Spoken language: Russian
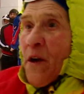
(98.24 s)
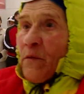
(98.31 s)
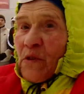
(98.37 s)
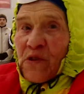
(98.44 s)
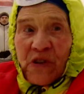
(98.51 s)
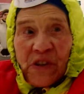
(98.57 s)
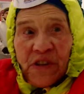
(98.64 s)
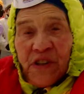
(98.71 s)

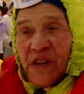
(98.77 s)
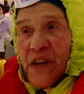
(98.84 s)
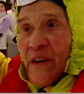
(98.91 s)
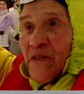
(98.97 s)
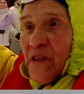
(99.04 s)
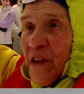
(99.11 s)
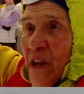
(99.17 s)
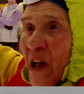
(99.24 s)
Вот
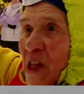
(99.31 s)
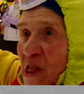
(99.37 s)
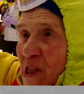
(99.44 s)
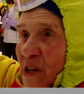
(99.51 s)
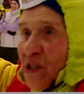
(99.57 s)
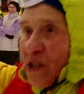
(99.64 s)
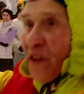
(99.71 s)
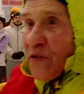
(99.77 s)
недавно на
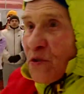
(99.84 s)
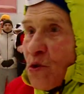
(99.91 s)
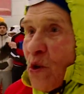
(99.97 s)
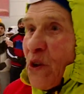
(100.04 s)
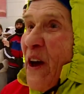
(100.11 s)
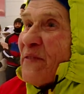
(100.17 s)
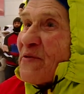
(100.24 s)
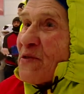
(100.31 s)
лыжах. Все, я